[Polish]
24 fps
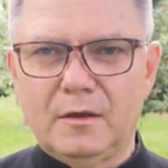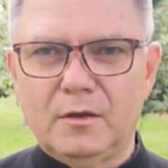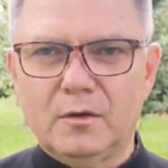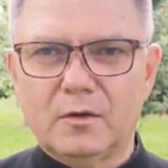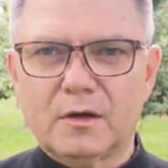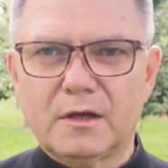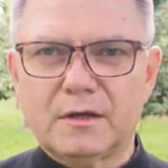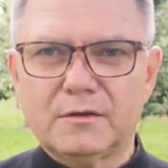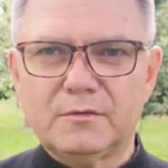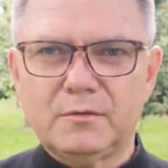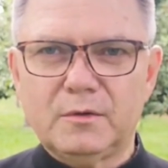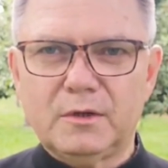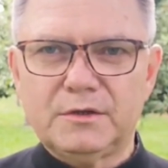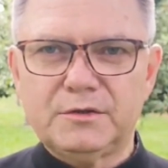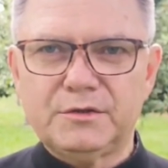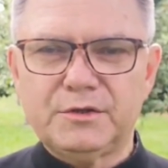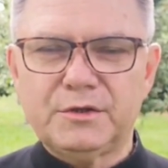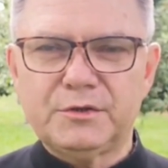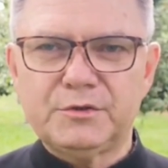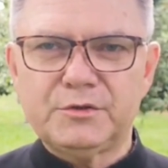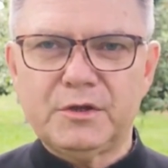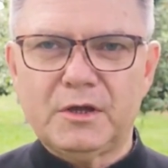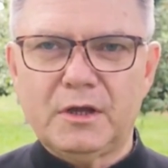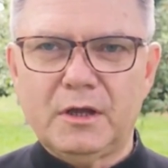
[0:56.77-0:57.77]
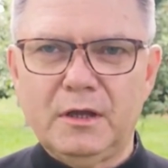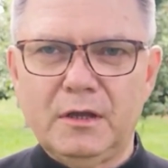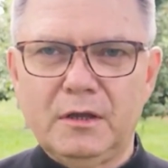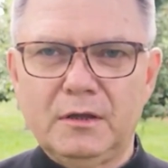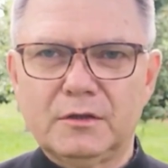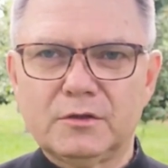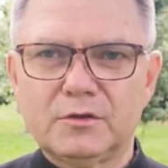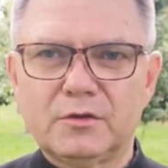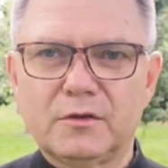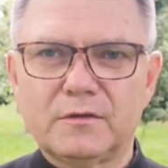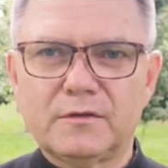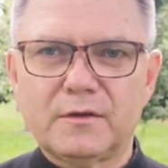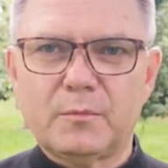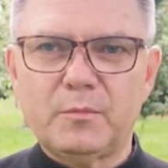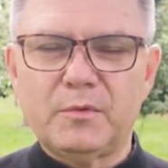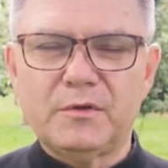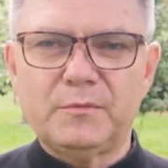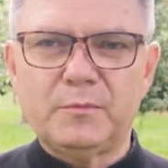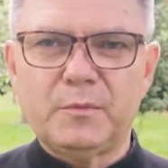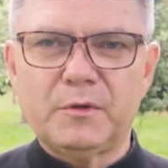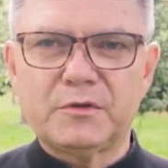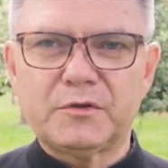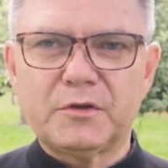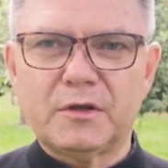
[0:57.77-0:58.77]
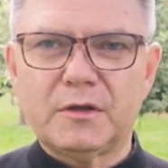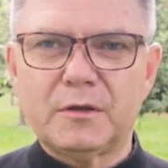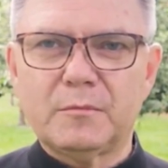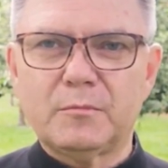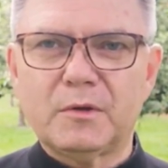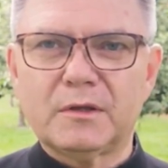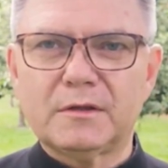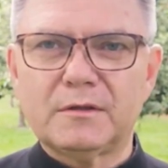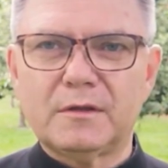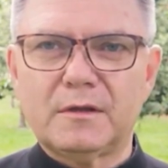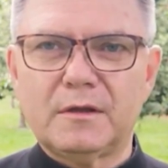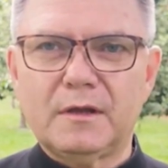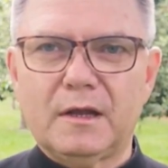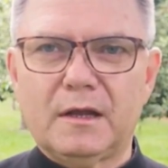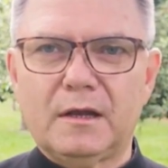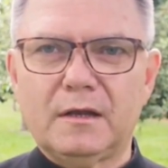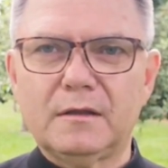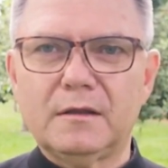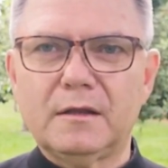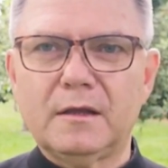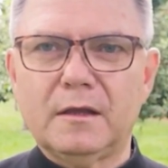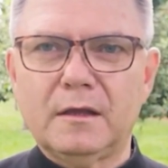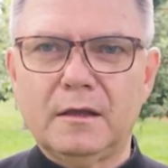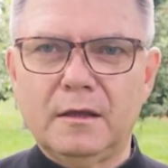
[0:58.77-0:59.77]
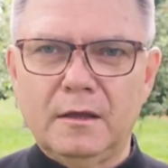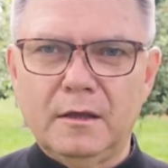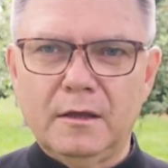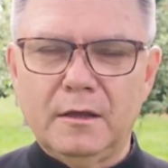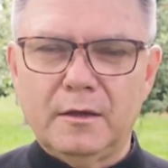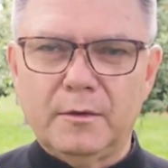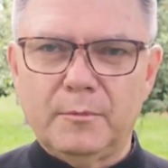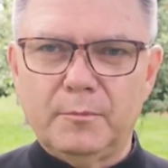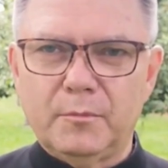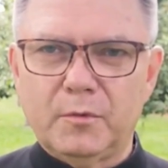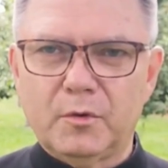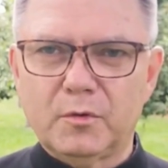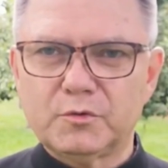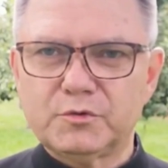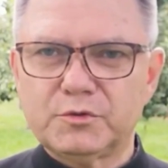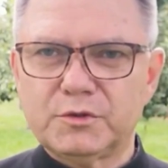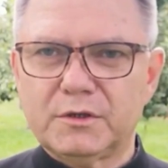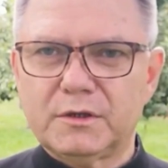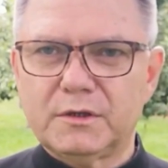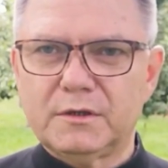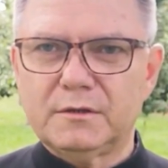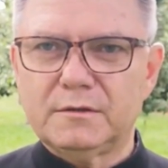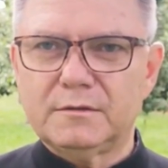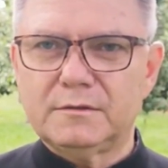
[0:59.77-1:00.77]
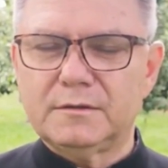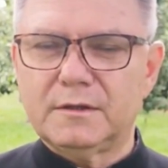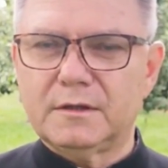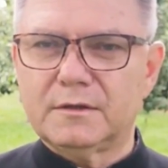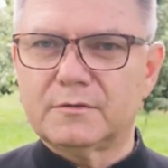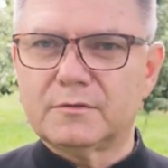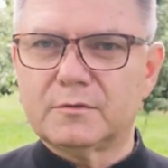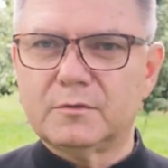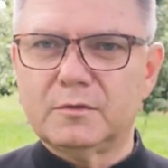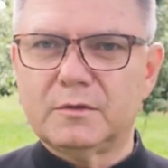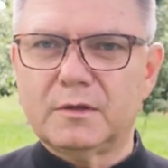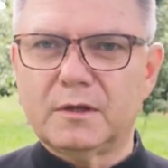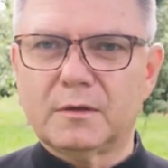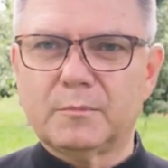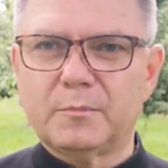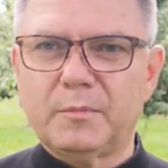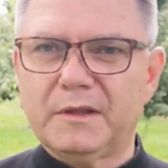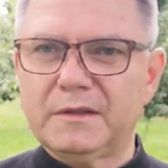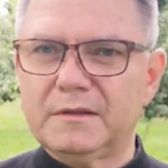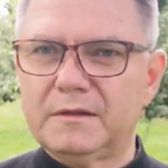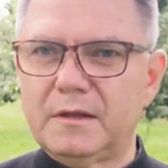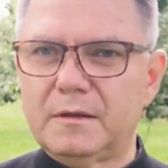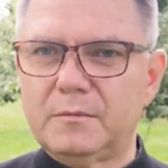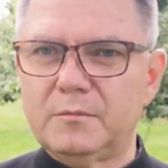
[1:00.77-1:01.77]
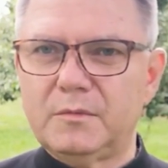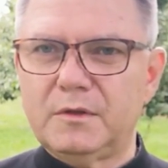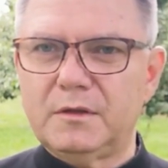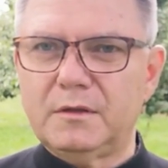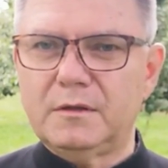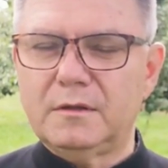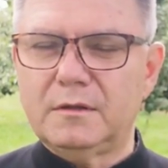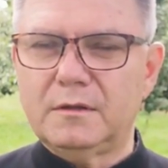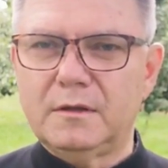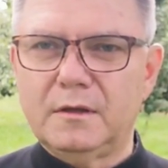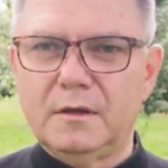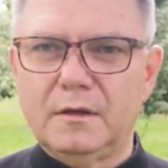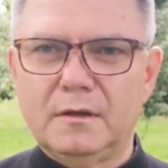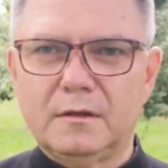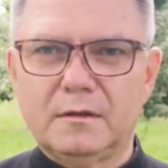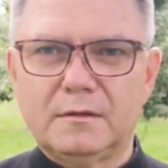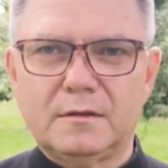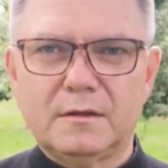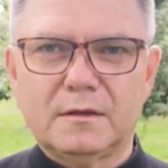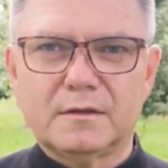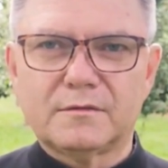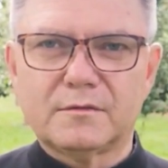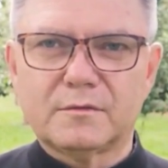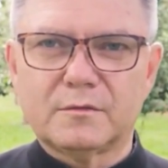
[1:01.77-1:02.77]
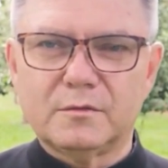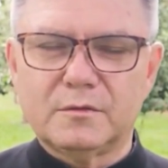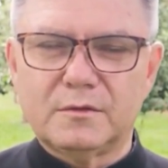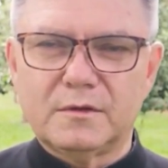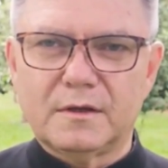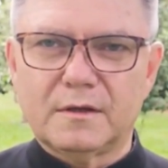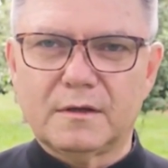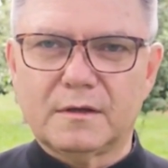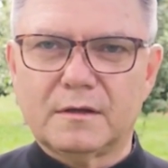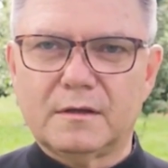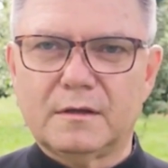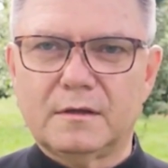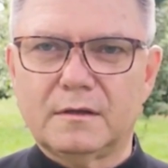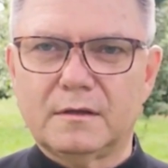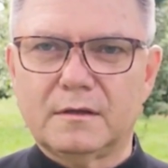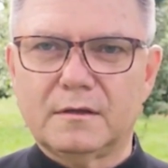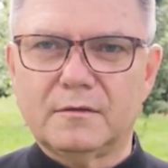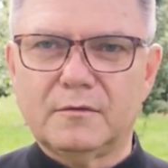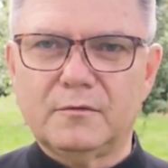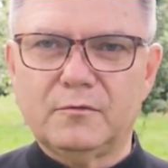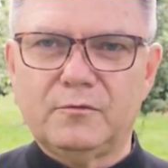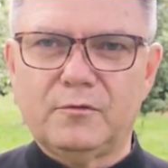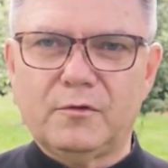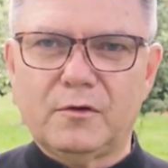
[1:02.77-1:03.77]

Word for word: I okazuje się, że to zabezpieczenie materialne może na skutek pandemii, na skutek e,